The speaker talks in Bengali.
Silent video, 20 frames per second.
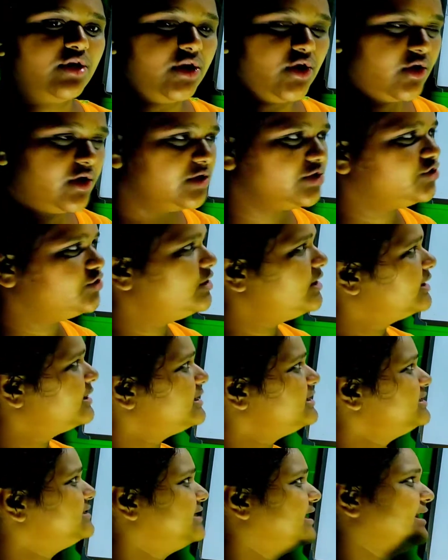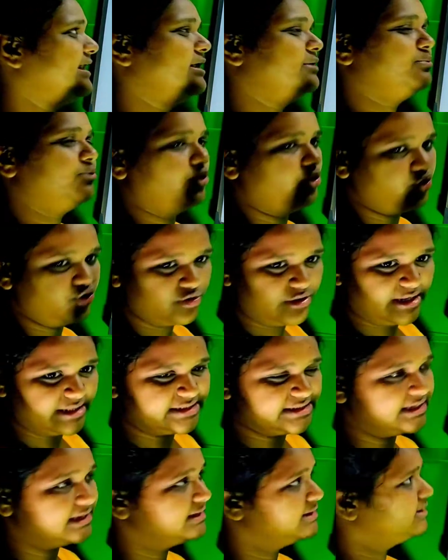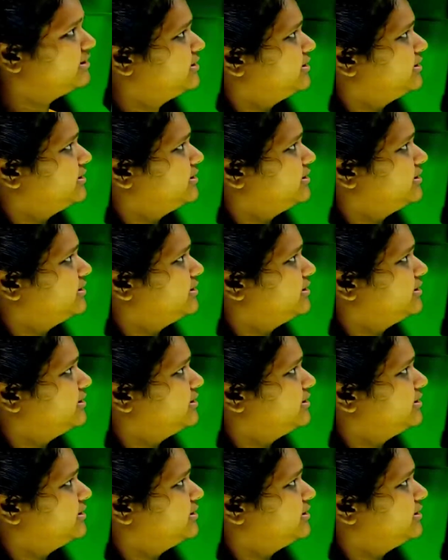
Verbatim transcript: তৈরি হওয়ার জন্য একটা সেলের প্রয়োজন আছে